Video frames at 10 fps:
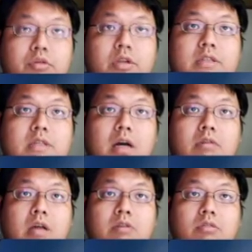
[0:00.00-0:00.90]
最少
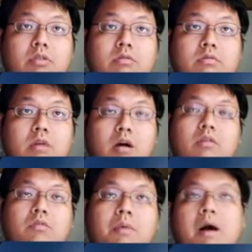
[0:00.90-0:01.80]
要用
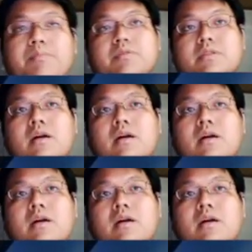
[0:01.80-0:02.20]
哦，我们还不知